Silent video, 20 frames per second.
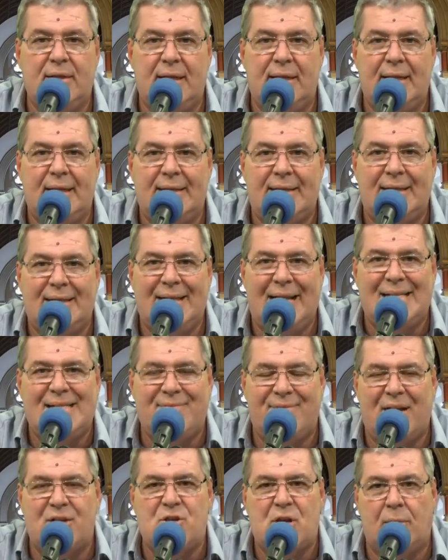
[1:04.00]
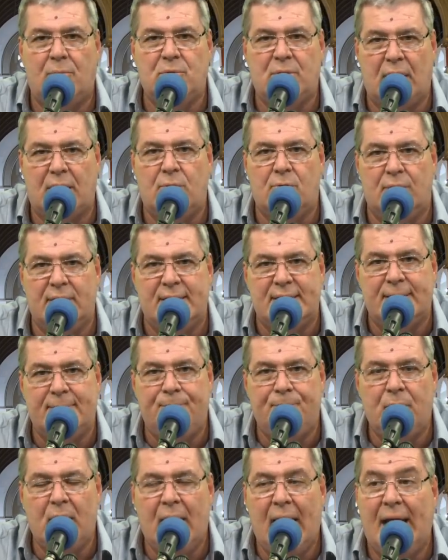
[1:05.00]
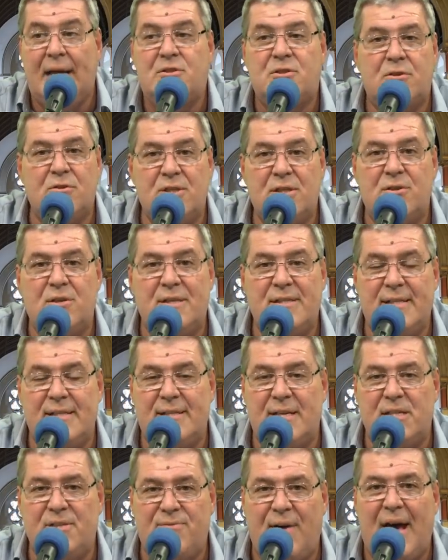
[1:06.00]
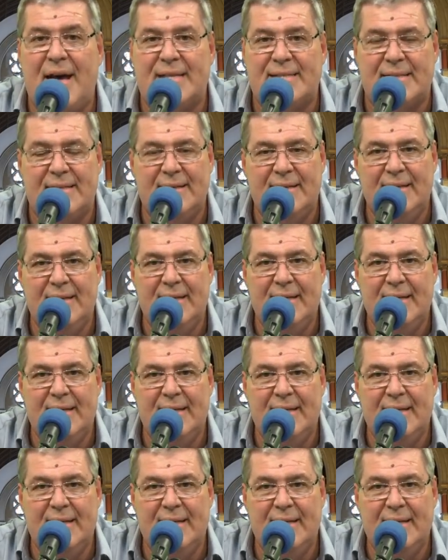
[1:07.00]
dele na internet, você vai achar muita coisa. É isso que os exorcistas fazem.